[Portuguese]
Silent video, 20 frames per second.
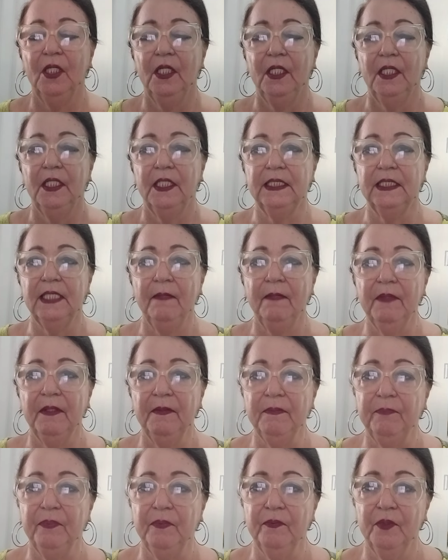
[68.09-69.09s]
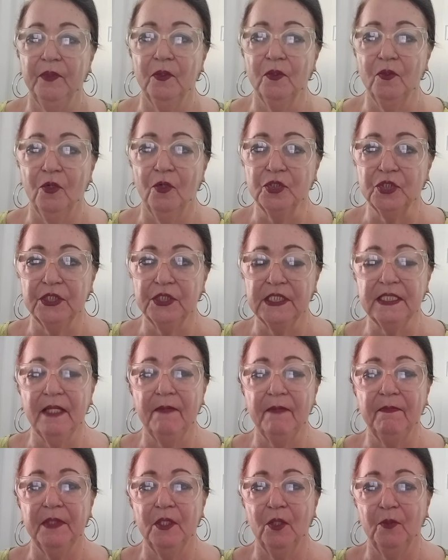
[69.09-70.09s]
E também eu gosto de
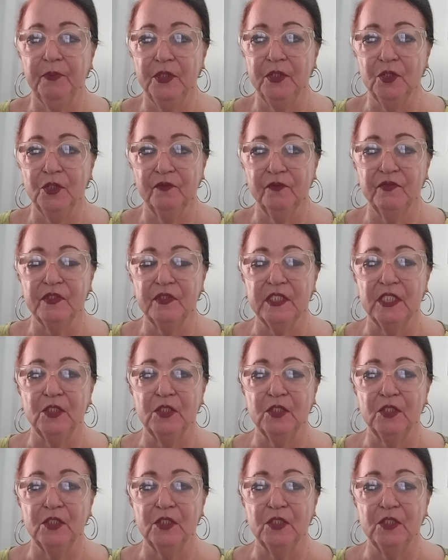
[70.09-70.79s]
saber a opinião de vocês.